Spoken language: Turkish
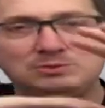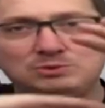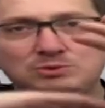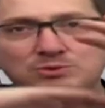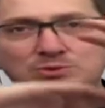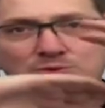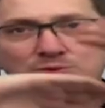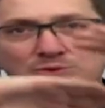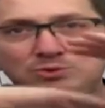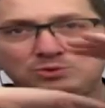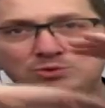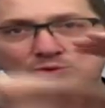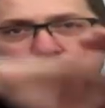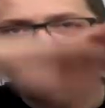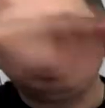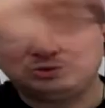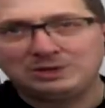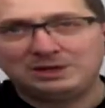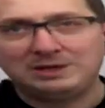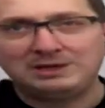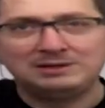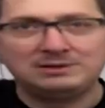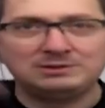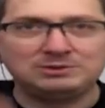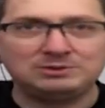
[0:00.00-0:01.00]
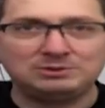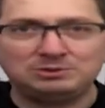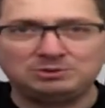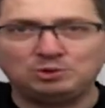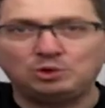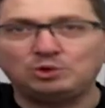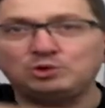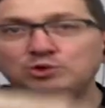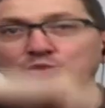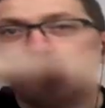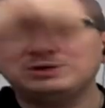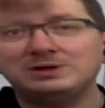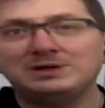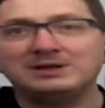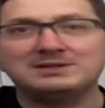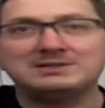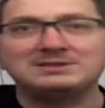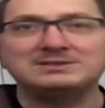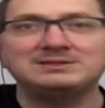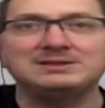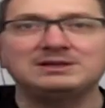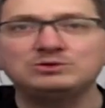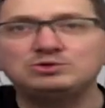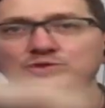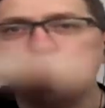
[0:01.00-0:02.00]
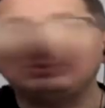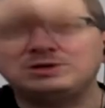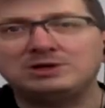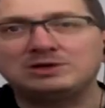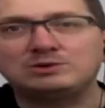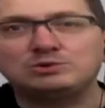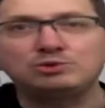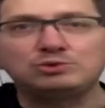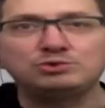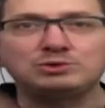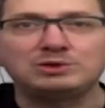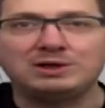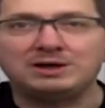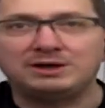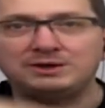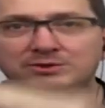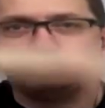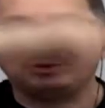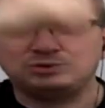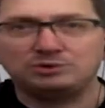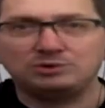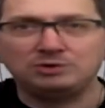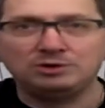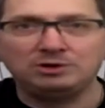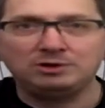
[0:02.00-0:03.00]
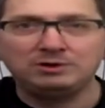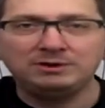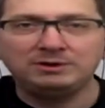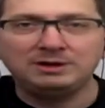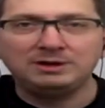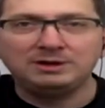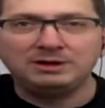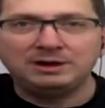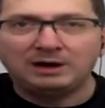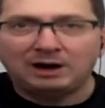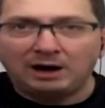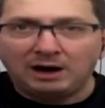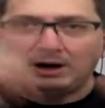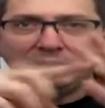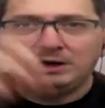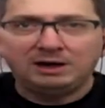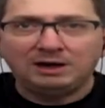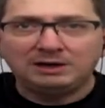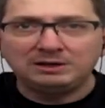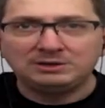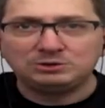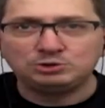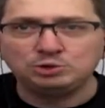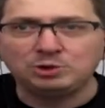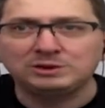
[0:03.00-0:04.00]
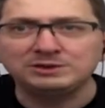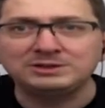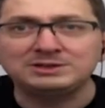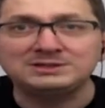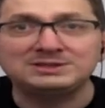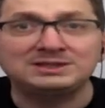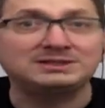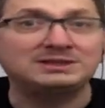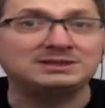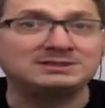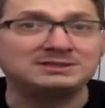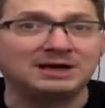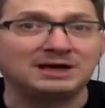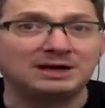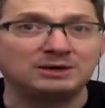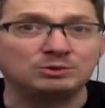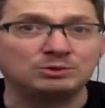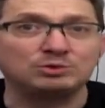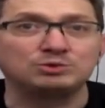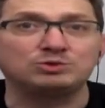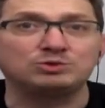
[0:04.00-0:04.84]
yüzey yörüngesinde sürekli uydular dönüyor. Hala şu anda 8 tane uydu var